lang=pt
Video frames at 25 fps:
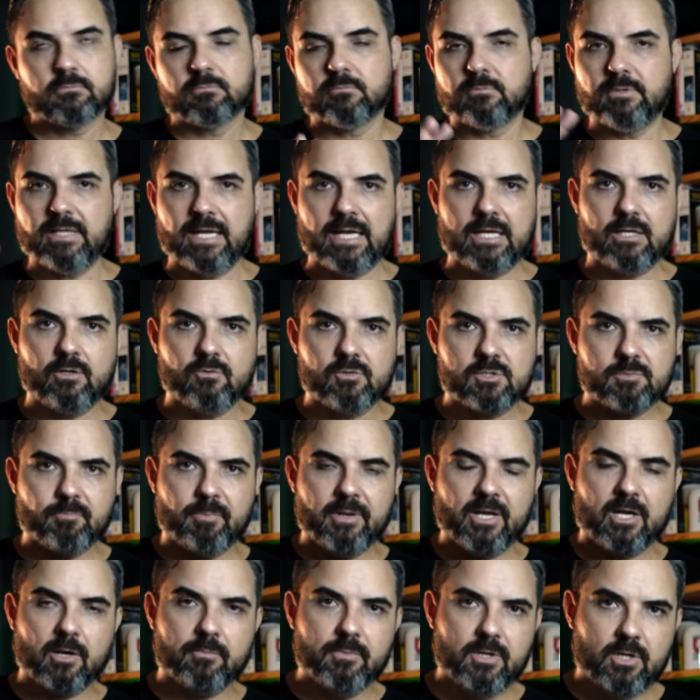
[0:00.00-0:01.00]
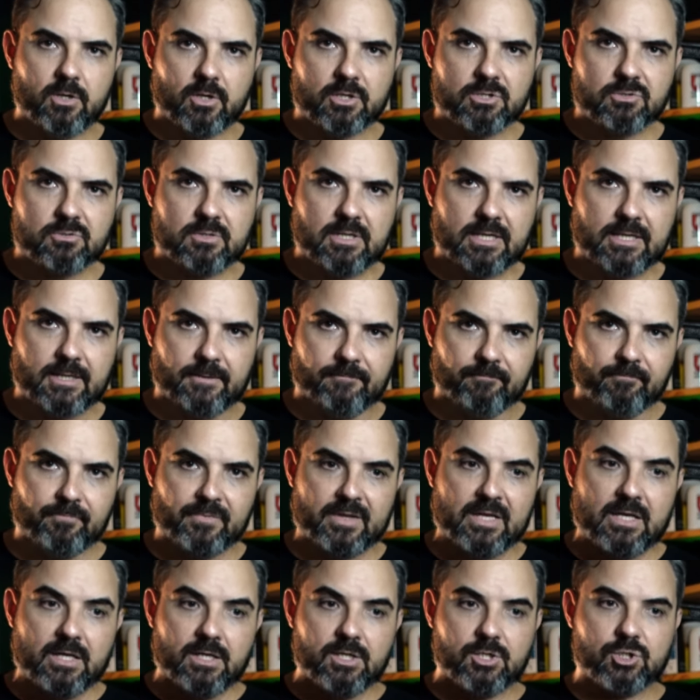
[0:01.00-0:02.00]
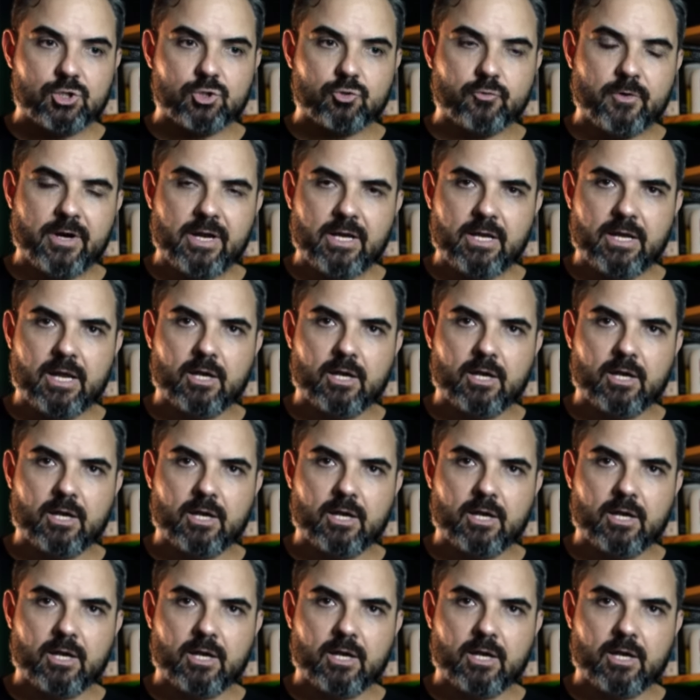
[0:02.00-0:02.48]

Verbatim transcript: Nélio, explica melhor isso daí. Strain